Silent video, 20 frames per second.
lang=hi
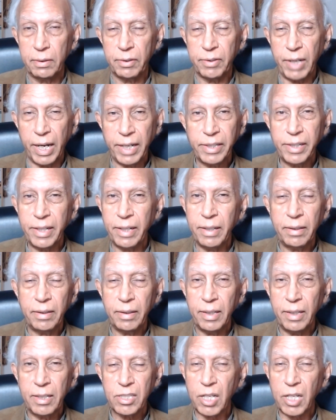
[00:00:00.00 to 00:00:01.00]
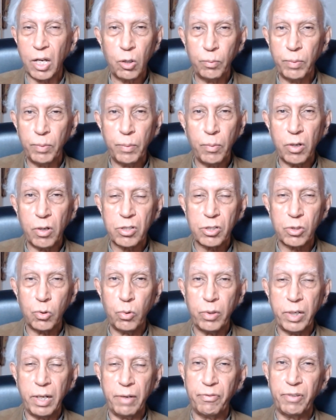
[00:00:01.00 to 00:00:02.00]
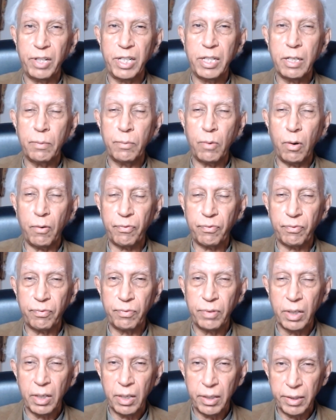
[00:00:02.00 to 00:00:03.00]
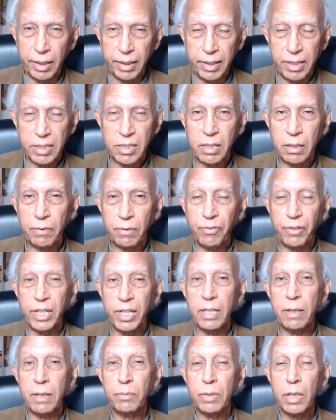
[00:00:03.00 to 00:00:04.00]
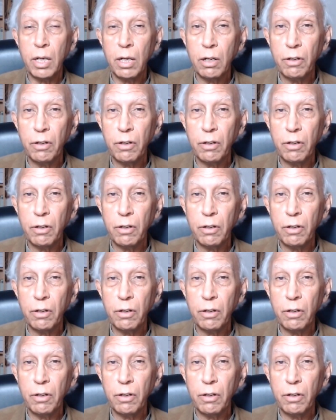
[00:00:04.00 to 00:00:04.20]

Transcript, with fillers: राइटिंग इन सारों पे बहुत ज़ोर है फ्रीडम ऑफ रिलीजन फ्रीडम